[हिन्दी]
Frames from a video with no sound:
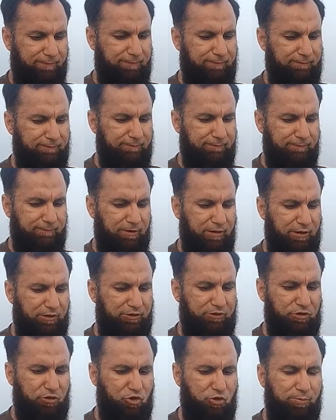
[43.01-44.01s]
तो
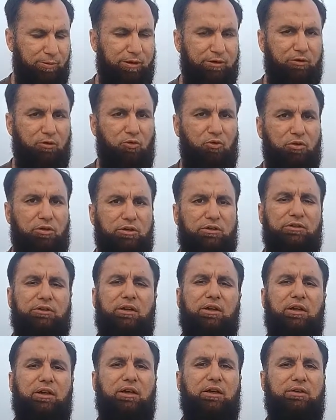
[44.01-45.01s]
आज की जो बैनकुलर्स
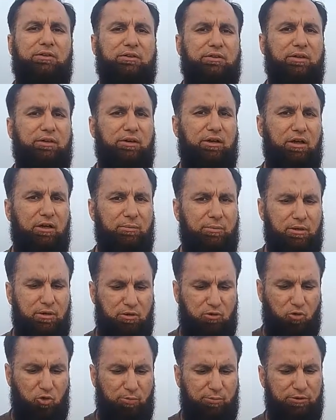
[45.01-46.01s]
है इसका नाम है
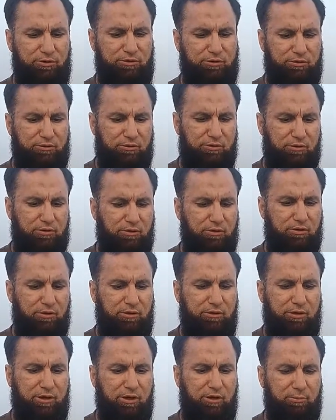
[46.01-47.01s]
कोमिट
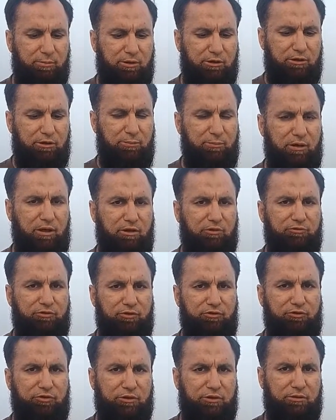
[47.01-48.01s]
टेन मल्टीप्लाई
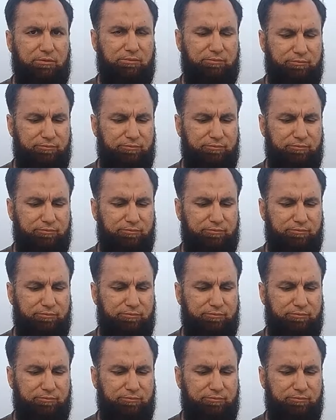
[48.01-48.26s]
फिफ्टी